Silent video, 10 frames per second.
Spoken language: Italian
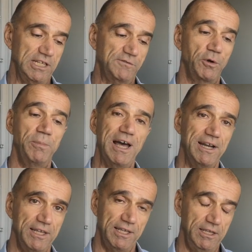
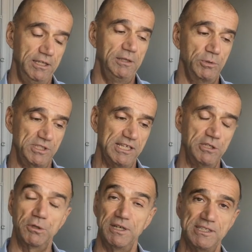trasformare i
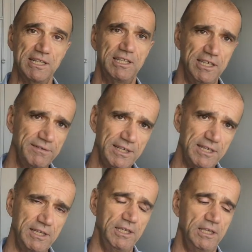processi
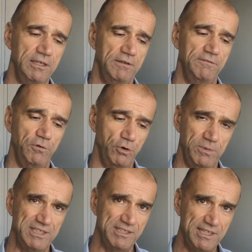organizzativi in
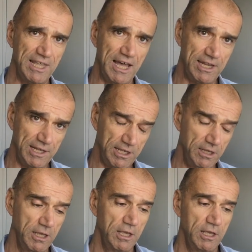forma
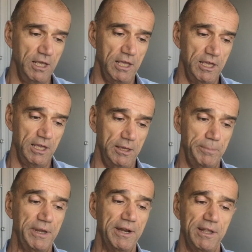digitale eh,
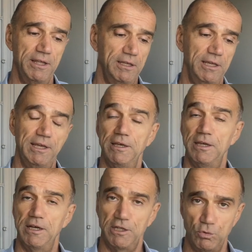per
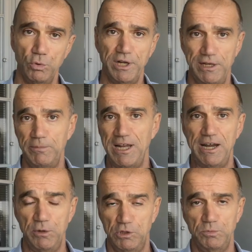eh, ridurre e
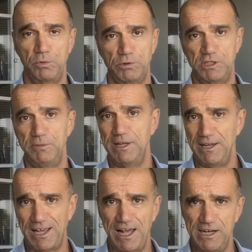eliminare quanto più possibile
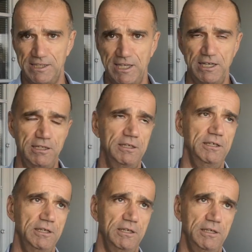la carta,
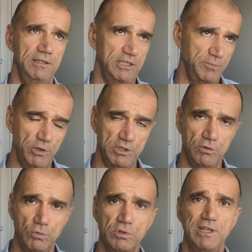i, i trasporti
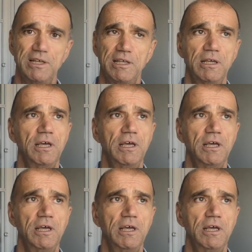inutili,